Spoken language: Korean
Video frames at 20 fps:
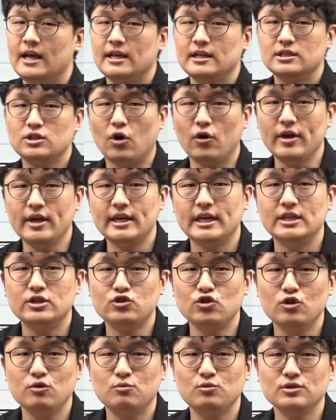저희
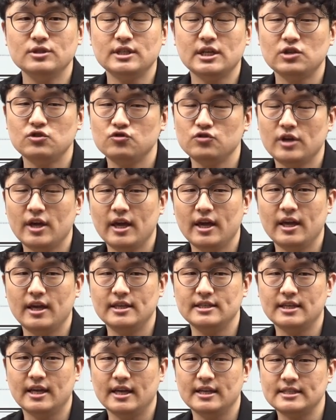기출 문제 중에
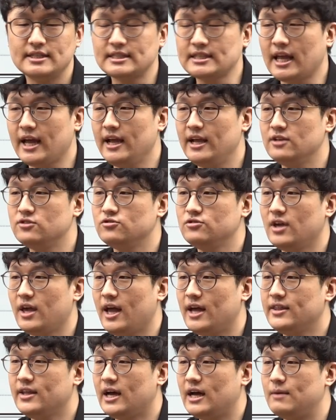이제 스타일 중에
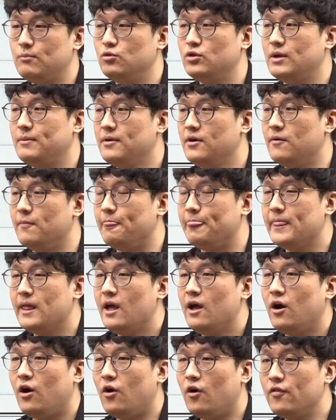하나가 뭐냐면
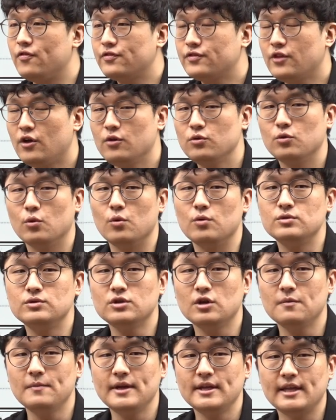어떤
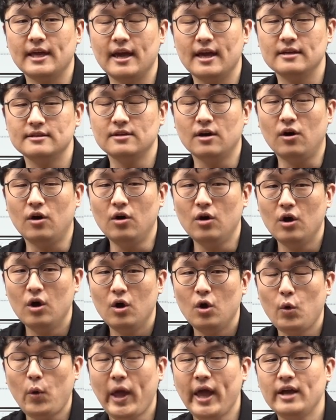논점에 대해서
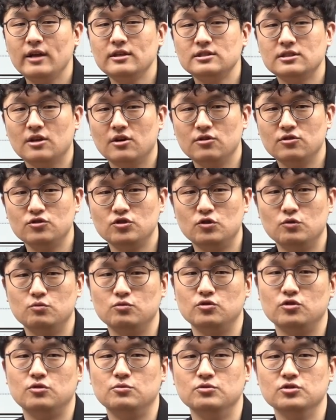횡적으로
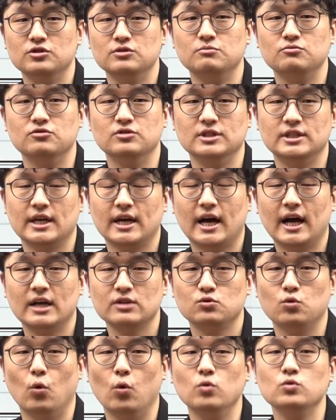물어보는 문제가
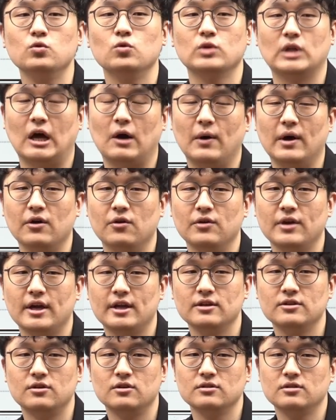종종 나와요.
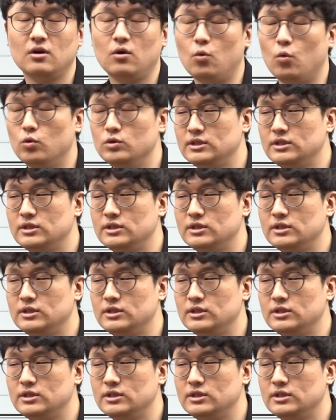예를 들어서